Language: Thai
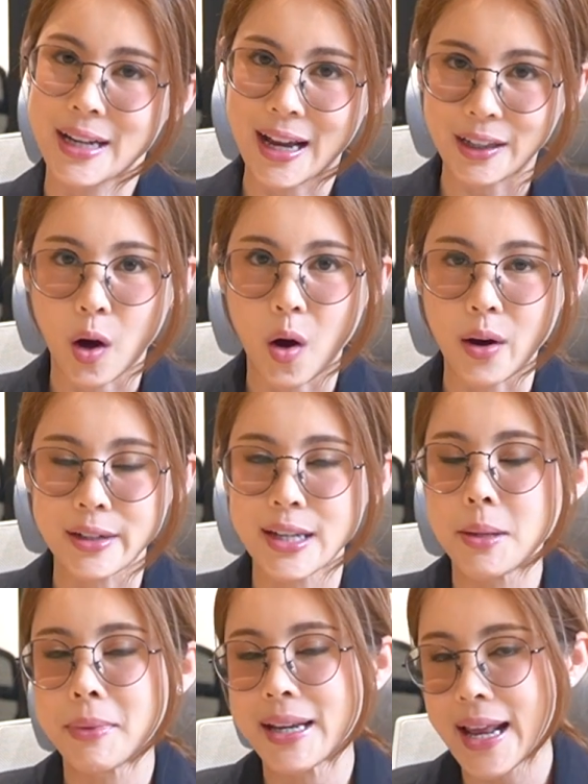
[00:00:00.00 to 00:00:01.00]
ชากร
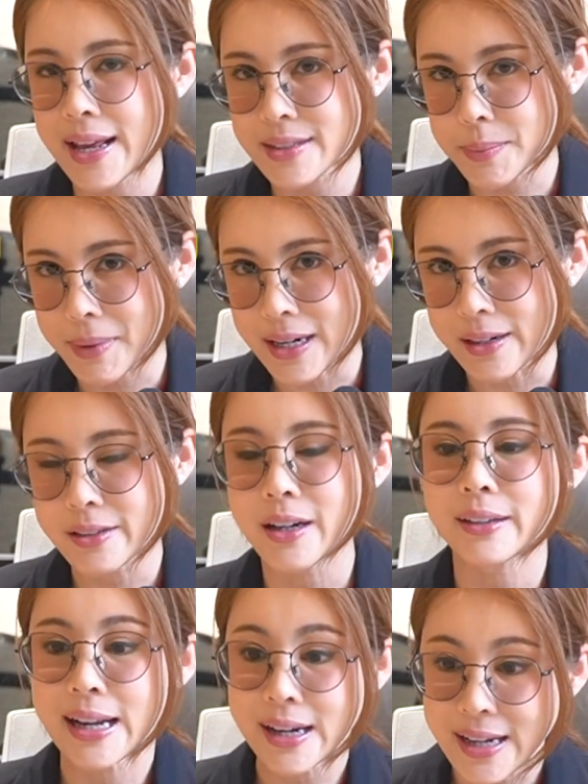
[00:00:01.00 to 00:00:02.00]
นี่ไม่น่าจะเป็นเรื่อง
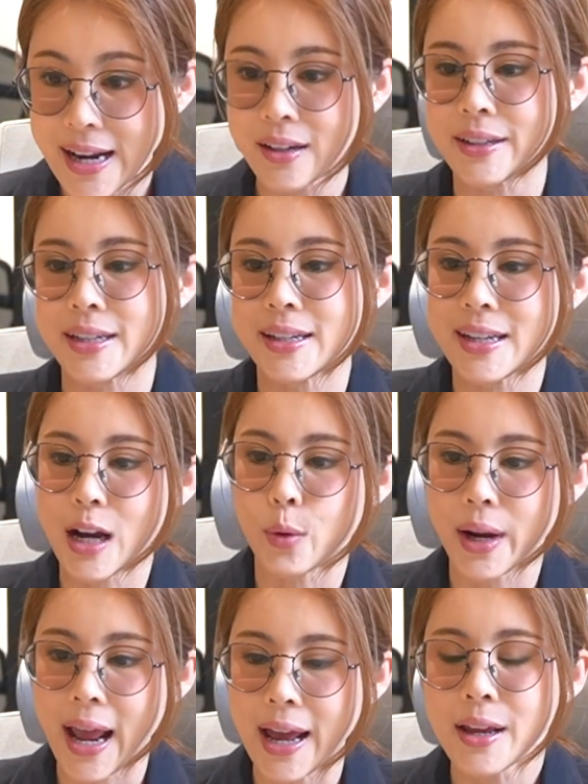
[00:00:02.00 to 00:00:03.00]
เล่นๆ เลยทีเดียว
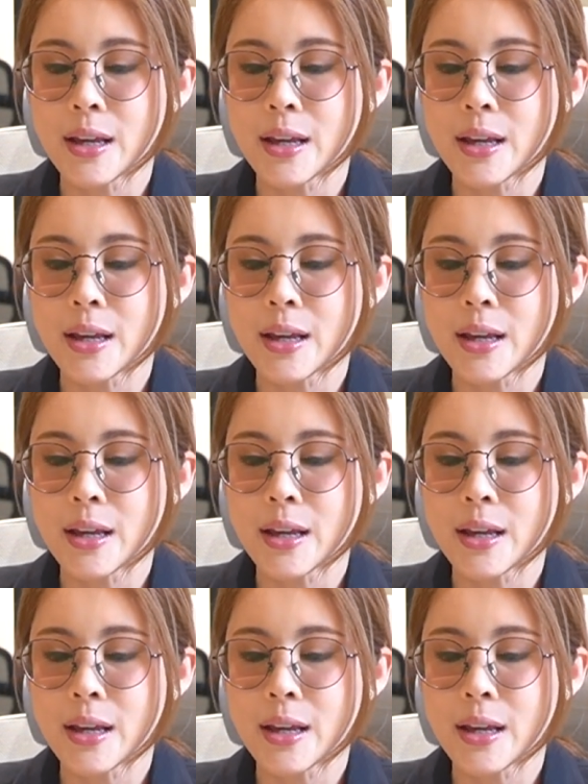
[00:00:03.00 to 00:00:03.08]
นะคะ